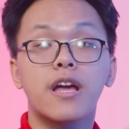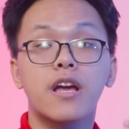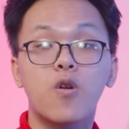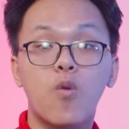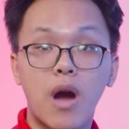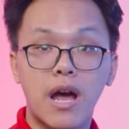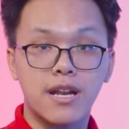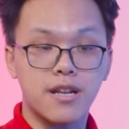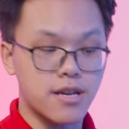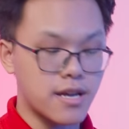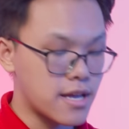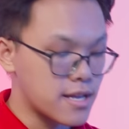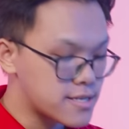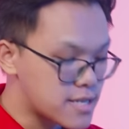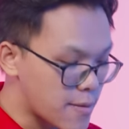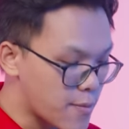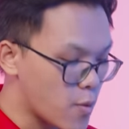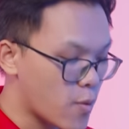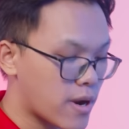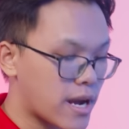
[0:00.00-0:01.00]
cái quạt cái
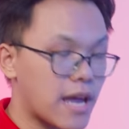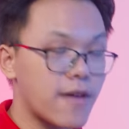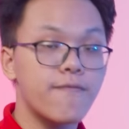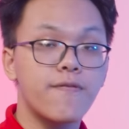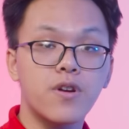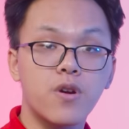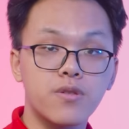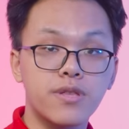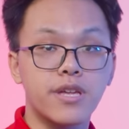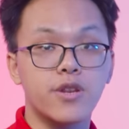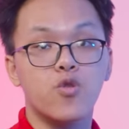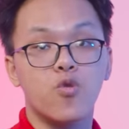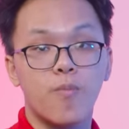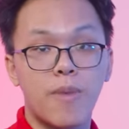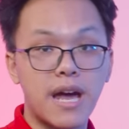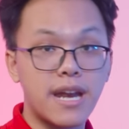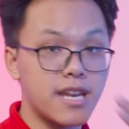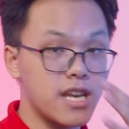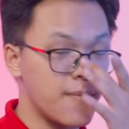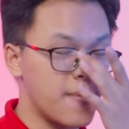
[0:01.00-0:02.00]
CPU anh em vẫn có thể đủ
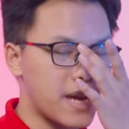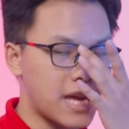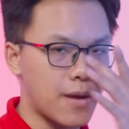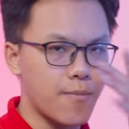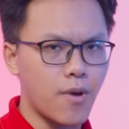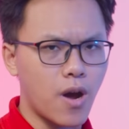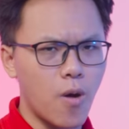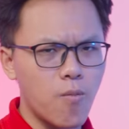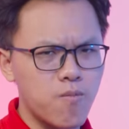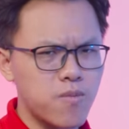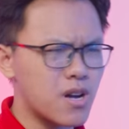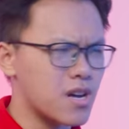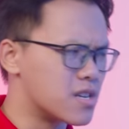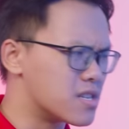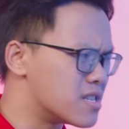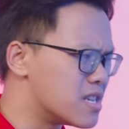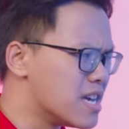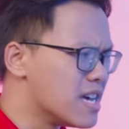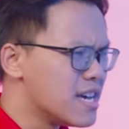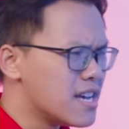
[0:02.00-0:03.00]
mát nếu anh em không cần
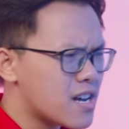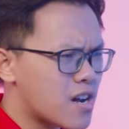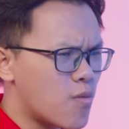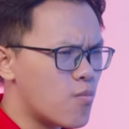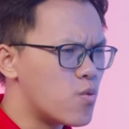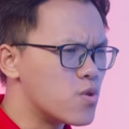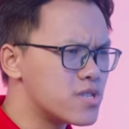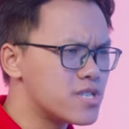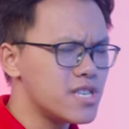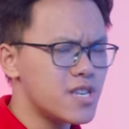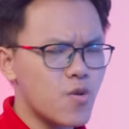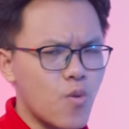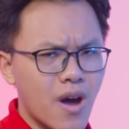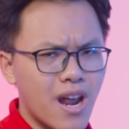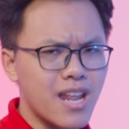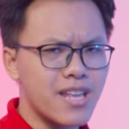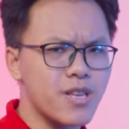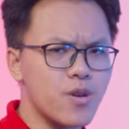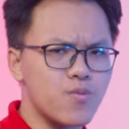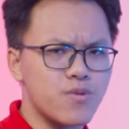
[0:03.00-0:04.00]
không muốn chi
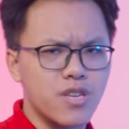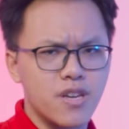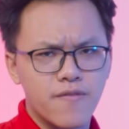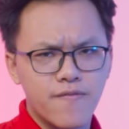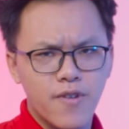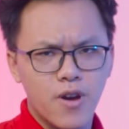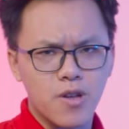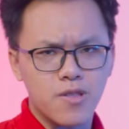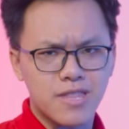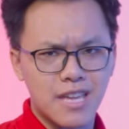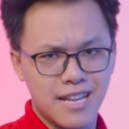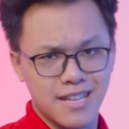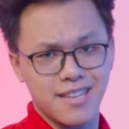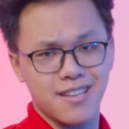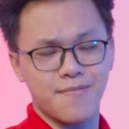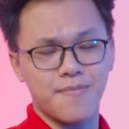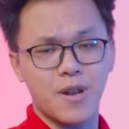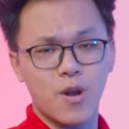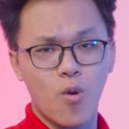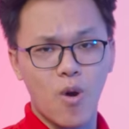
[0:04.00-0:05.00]
quá là nhiều tiền vào tản
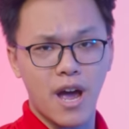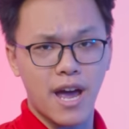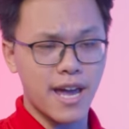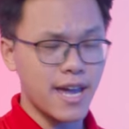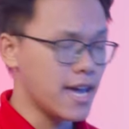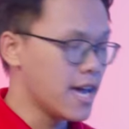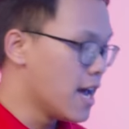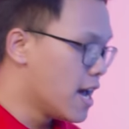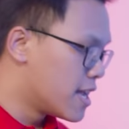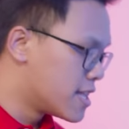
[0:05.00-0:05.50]
nhiệt bên ngoài ấy.